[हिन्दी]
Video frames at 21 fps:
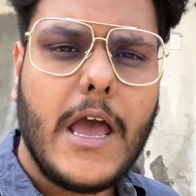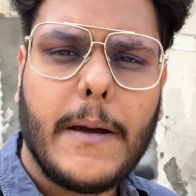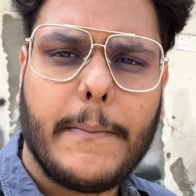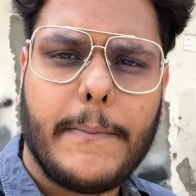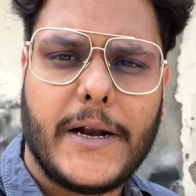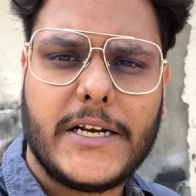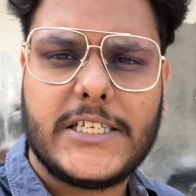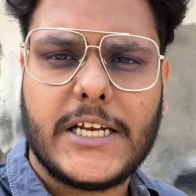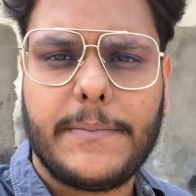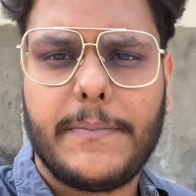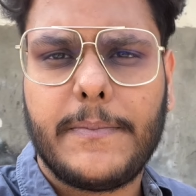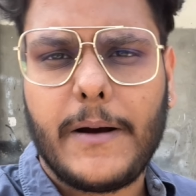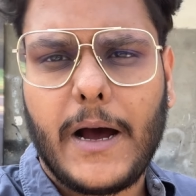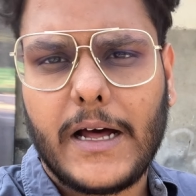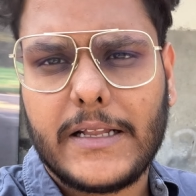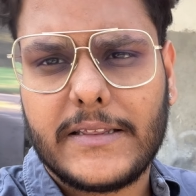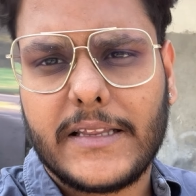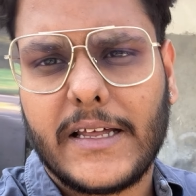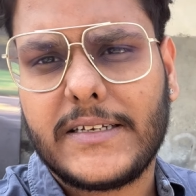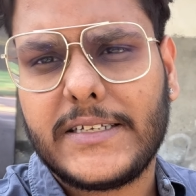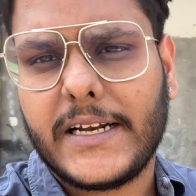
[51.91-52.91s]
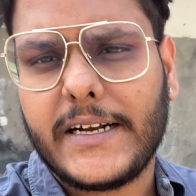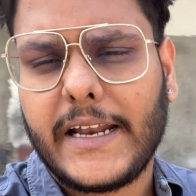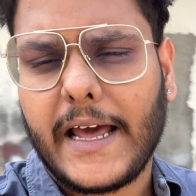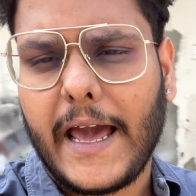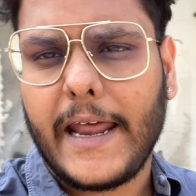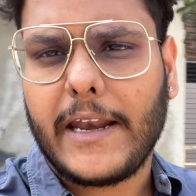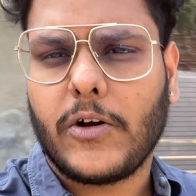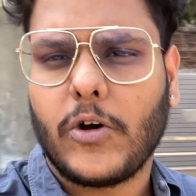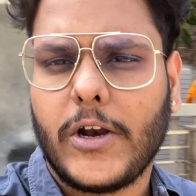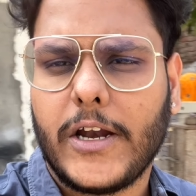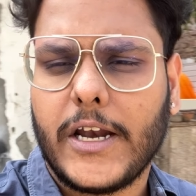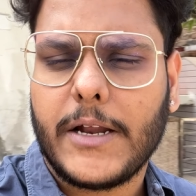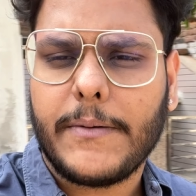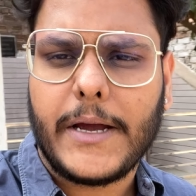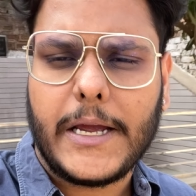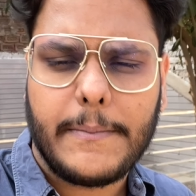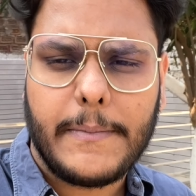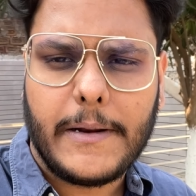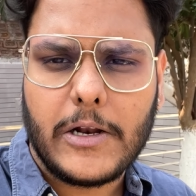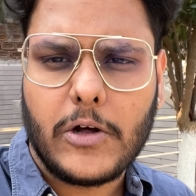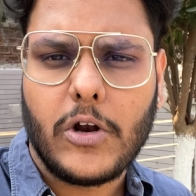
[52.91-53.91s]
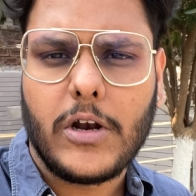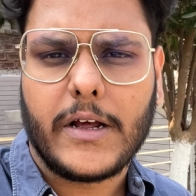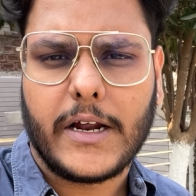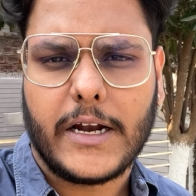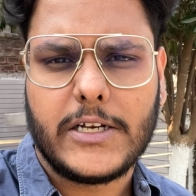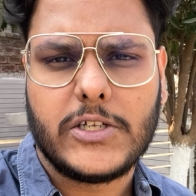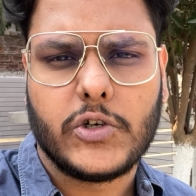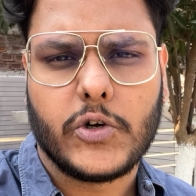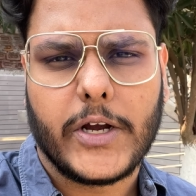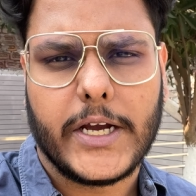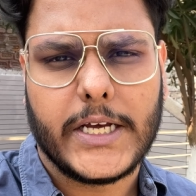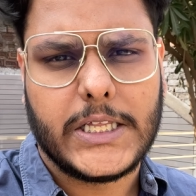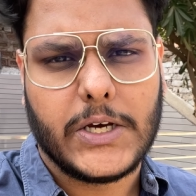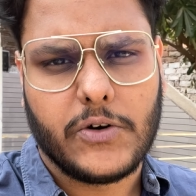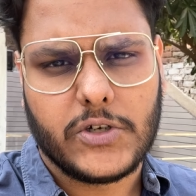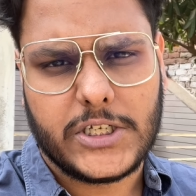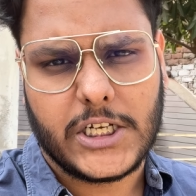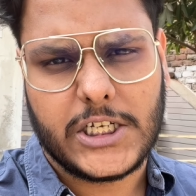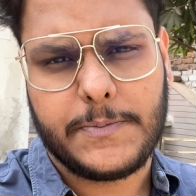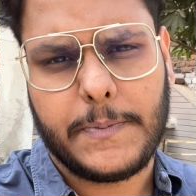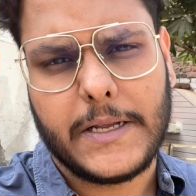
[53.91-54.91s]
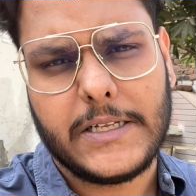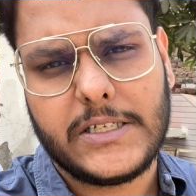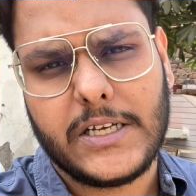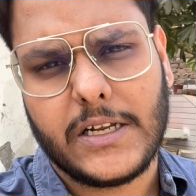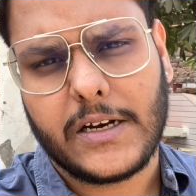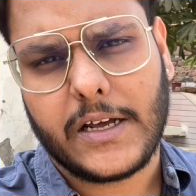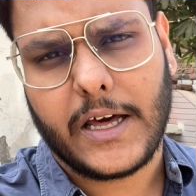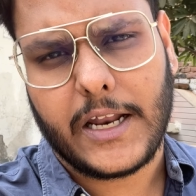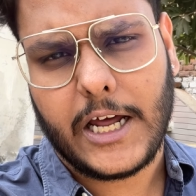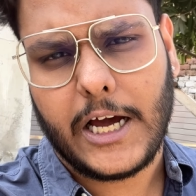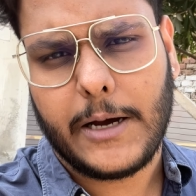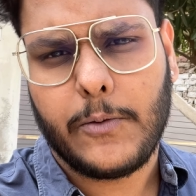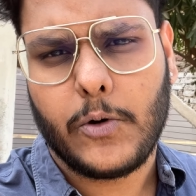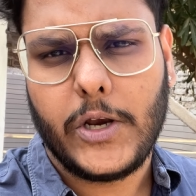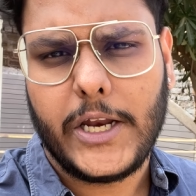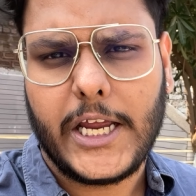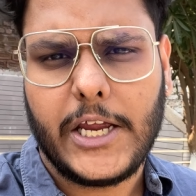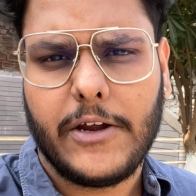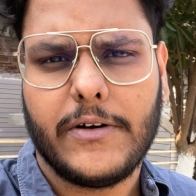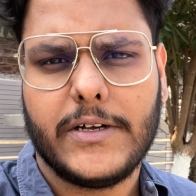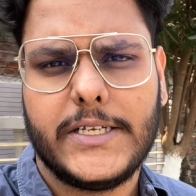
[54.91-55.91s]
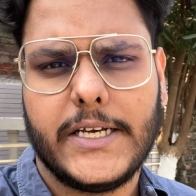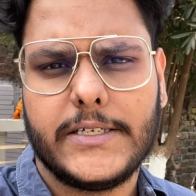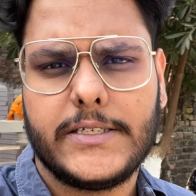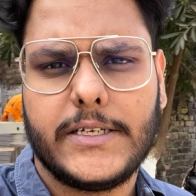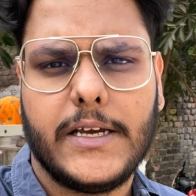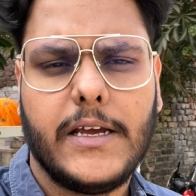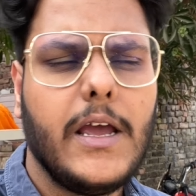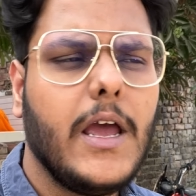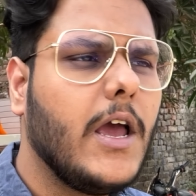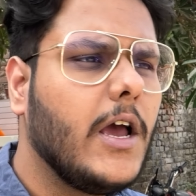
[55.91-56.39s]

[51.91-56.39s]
बट जब अंदर से टायर खोले ना भाई बिल्कुल कट चुके थे वो सस्पेंशन ख़राब होने की वजह से